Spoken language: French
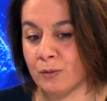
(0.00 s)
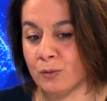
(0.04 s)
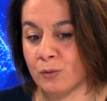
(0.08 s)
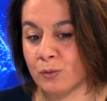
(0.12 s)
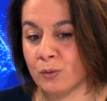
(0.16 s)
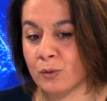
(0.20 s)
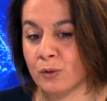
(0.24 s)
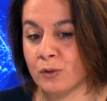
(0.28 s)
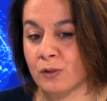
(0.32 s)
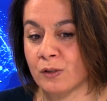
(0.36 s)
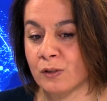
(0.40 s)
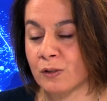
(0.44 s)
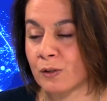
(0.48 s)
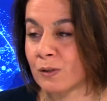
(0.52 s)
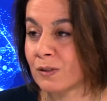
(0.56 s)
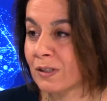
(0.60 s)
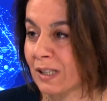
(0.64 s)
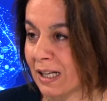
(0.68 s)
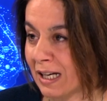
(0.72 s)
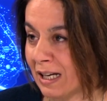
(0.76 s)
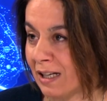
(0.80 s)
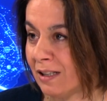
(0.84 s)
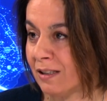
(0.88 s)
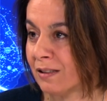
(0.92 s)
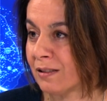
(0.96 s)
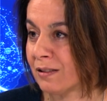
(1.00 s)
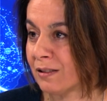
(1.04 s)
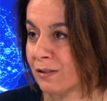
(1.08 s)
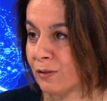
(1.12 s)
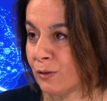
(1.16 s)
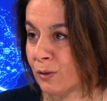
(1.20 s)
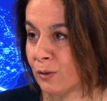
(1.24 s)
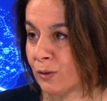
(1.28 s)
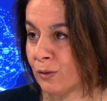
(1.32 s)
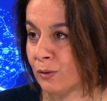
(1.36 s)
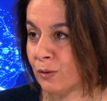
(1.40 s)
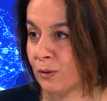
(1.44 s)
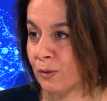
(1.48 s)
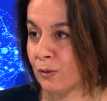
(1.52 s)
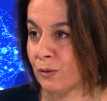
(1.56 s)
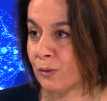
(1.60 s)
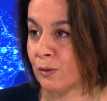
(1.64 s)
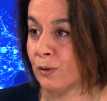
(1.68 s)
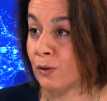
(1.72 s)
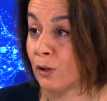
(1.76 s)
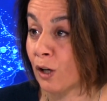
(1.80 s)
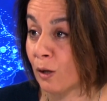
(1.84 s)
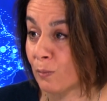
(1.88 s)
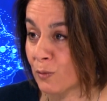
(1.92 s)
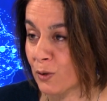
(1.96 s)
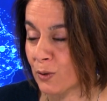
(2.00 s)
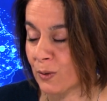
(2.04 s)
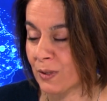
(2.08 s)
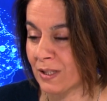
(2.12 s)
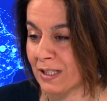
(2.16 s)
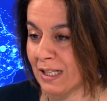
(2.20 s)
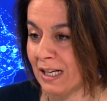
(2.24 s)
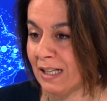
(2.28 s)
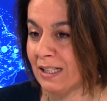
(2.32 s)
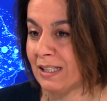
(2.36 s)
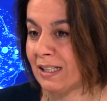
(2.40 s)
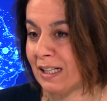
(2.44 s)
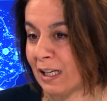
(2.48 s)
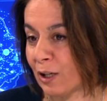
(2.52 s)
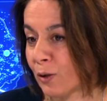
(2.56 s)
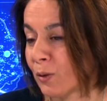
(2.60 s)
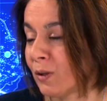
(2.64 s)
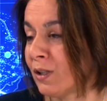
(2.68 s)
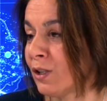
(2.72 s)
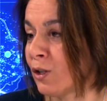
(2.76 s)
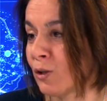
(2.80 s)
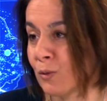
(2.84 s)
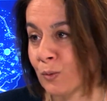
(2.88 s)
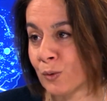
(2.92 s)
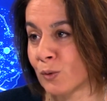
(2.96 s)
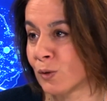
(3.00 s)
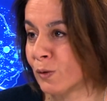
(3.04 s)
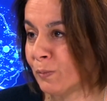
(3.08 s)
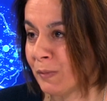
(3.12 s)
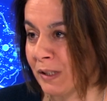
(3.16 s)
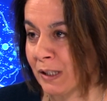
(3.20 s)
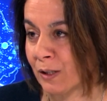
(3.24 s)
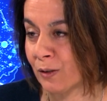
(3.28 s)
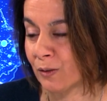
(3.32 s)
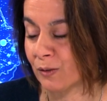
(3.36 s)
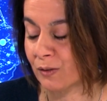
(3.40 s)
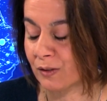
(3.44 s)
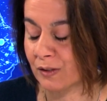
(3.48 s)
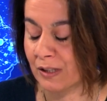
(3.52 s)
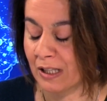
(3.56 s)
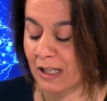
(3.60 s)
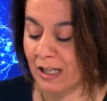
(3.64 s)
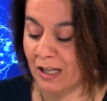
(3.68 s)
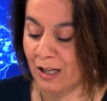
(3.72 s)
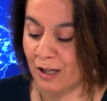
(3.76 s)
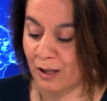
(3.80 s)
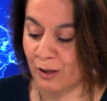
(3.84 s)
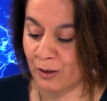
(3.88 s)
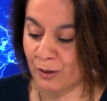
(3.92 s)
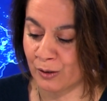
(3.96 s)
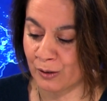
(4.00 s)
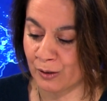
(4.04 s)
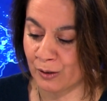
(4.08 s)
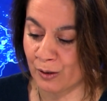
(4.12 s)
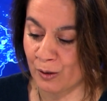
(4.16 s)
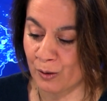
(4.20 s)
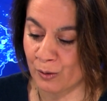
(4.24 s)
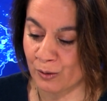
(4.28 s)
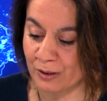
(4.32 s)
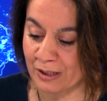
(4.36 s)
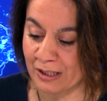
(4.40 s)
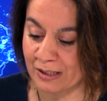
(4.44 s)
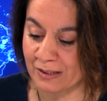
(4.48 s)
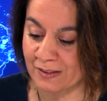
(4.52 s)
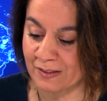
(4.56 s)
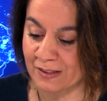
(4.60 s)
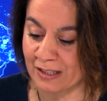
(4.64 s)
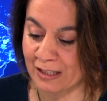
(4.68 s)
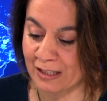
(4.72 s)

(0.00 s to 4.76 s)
source centrale de, normes sociales et la religion dominante hmm. en Inde, c'est